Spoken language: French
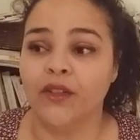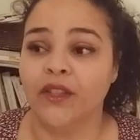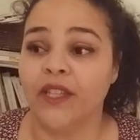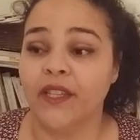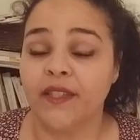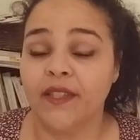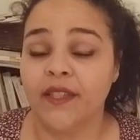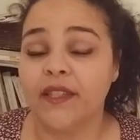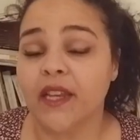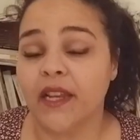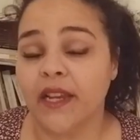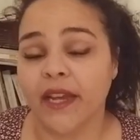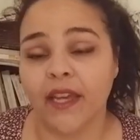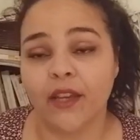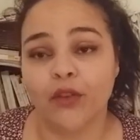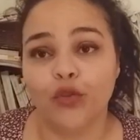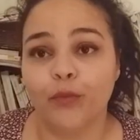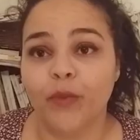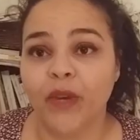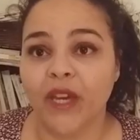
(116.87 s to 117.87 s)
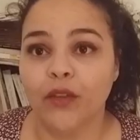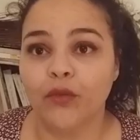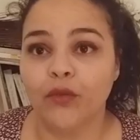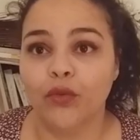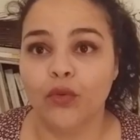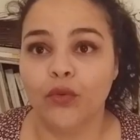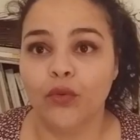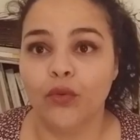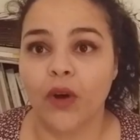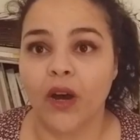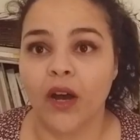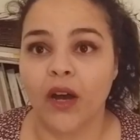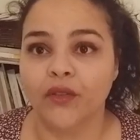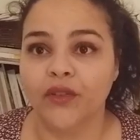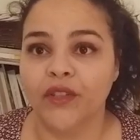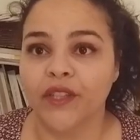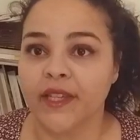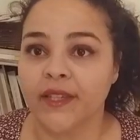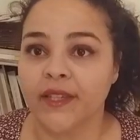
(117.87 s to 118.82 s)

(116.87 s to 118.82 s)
décident d'aller récupérer de l'eau à une